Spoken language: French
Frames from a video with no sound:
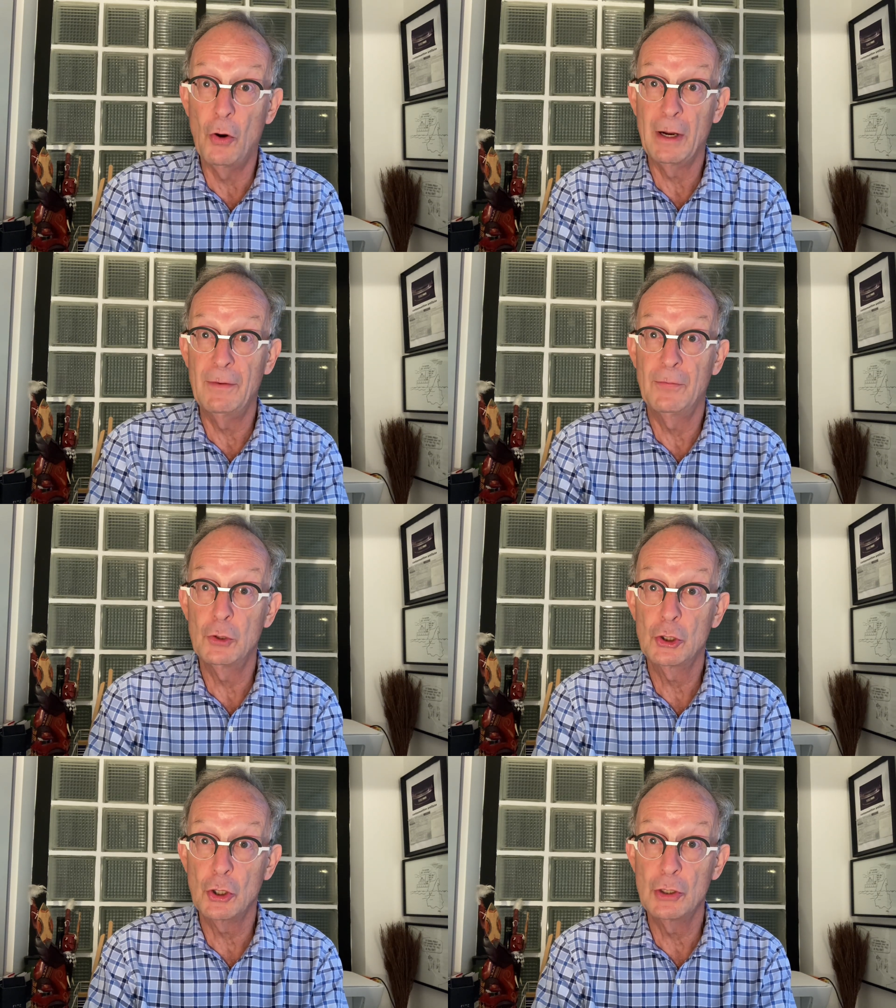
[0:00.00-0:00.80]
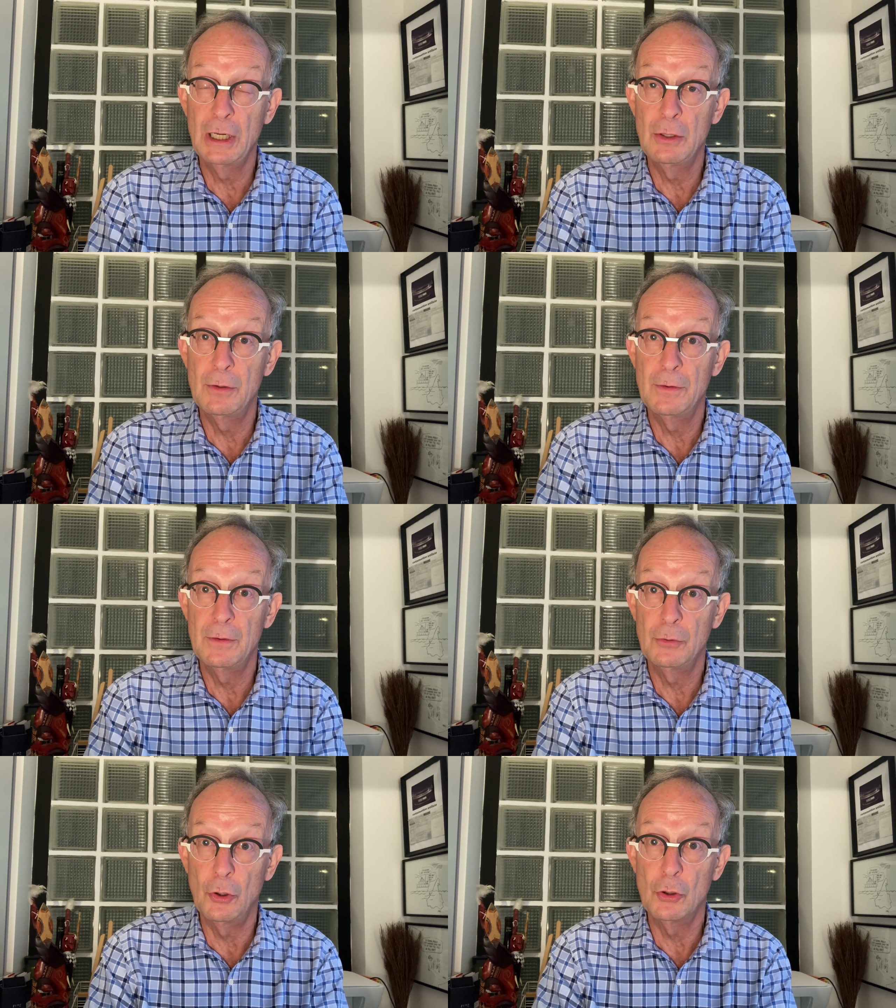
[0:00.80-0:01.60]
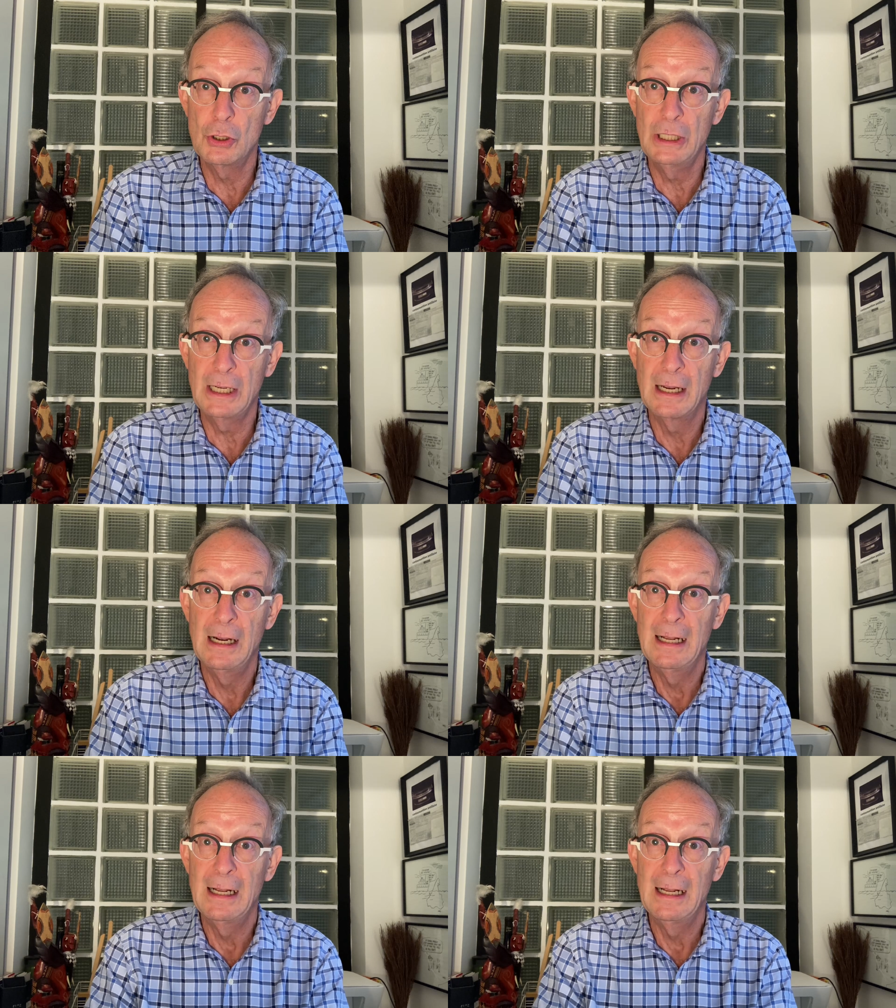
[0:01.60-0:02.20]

Or, il faut changer de logique.